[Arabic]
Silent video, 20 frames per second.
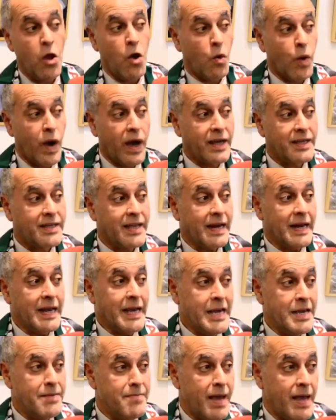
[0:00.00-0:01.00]
وأيضا
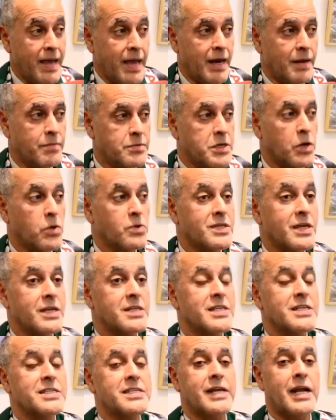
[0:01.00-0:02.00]
الحماية لم تعد
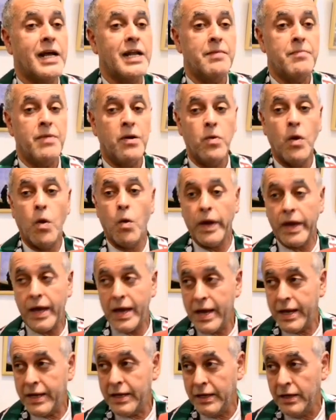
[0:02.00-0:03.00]
تقتصر على ما هو
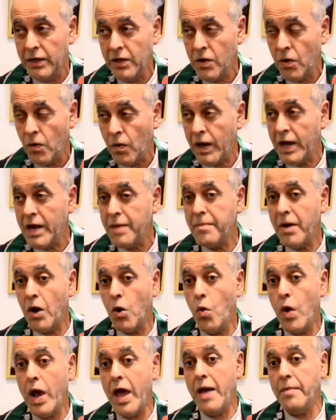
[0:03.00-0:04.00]
وقائي وعلى ما
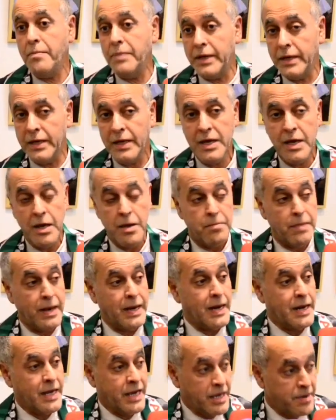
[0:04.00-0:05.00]
هو أمني
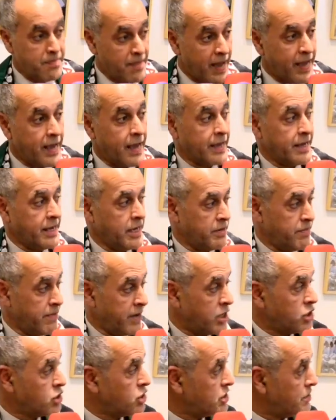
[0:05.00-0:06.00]
بل الحماية هي
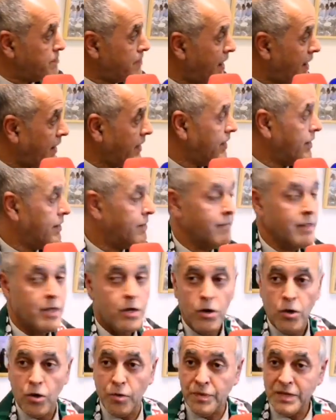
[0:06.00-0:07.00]
حماية اجتماعية
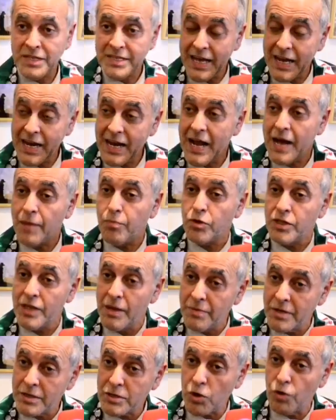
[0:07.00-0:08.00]
وبالتالي لا بد
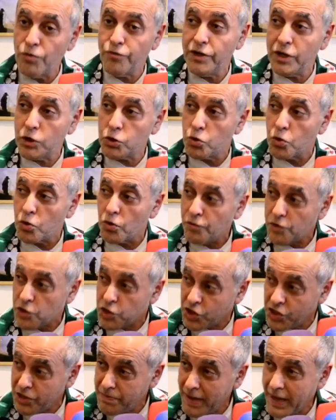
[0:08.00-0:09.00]
من توفير الظروف
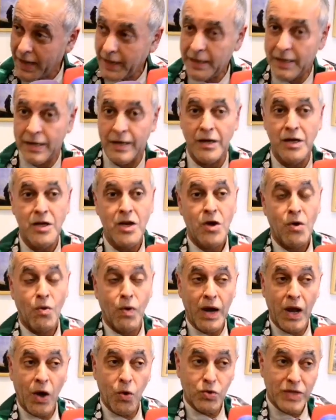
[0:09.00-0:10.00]
الاجتماعية
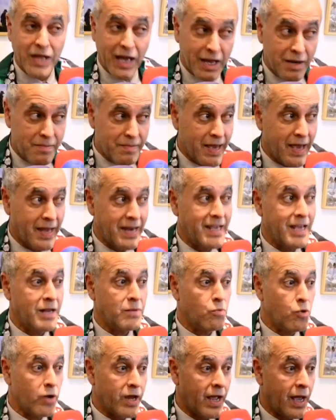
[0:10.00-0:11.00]
والأوضاع المهنية
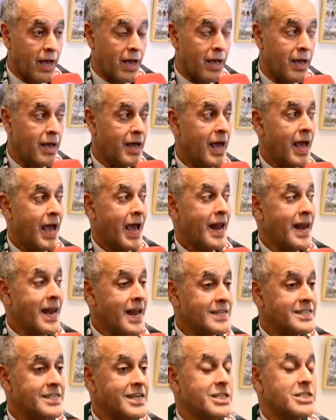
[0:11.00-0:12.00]
المريحة
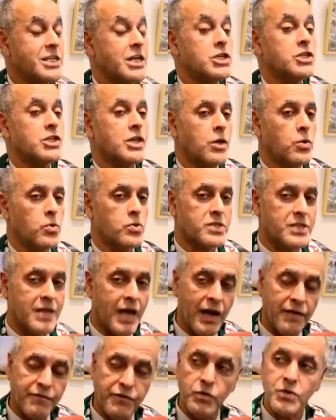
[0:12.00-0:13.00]
التي تجعل
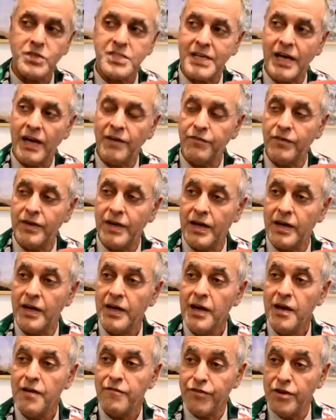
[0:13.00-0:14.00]
الصحفي والصحفية
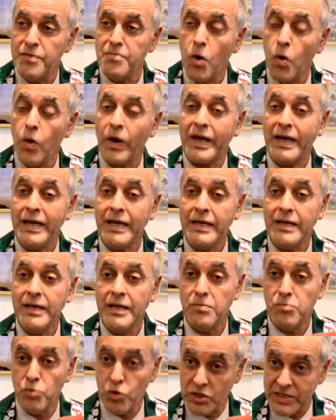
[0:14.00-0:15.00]
في موقع
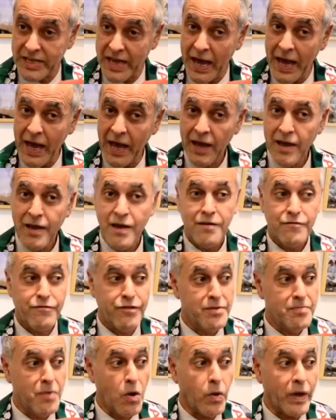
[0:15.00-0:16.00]
مرتاح
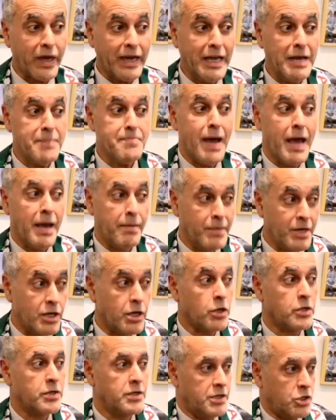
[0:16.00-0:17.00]
في موقع محمي
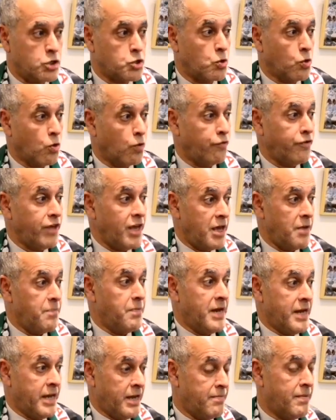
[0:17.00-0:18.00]
يشعر فيه
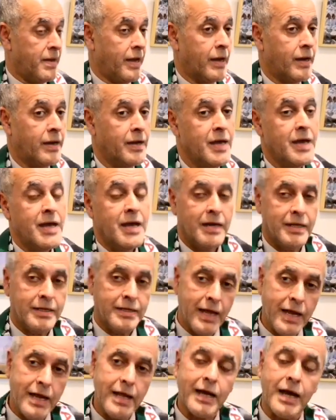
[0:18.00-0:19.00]
بالحماية
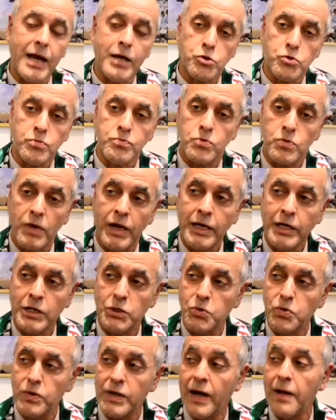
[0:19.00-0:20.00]
لذلك أنتم
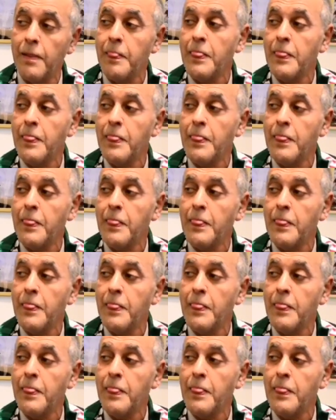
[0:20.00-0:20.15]
تلاحظون